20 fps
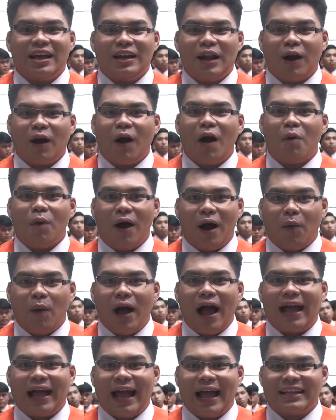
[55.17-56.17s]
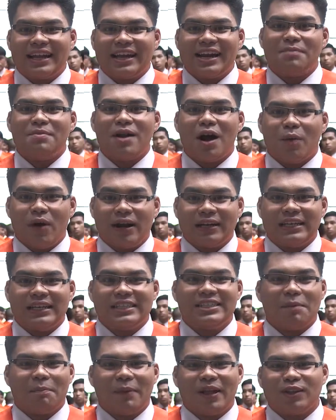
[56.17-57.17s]
แล้วก็หวังว่าการได้รับรางวัลนนี้
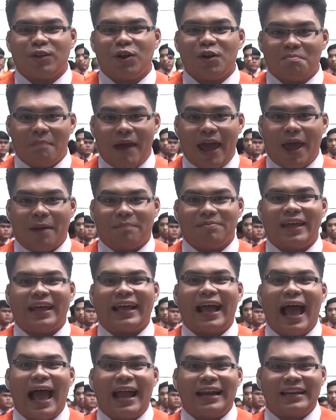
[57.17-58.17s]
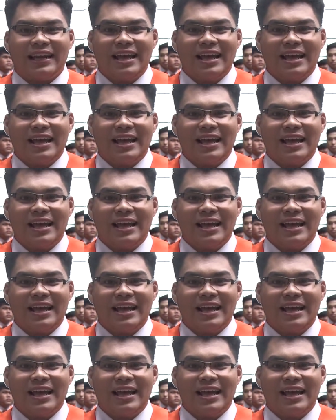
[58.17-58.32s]
จะเป็นต้นแบบในการ